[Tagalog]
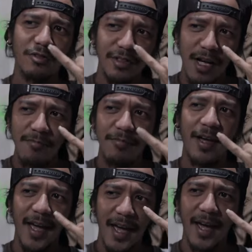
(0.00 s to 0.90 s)
pag-usap
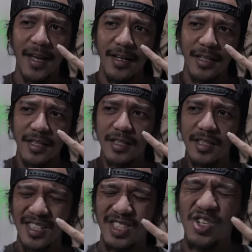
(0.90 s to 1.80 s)
and
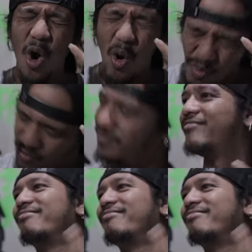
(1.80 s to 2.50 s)
let's go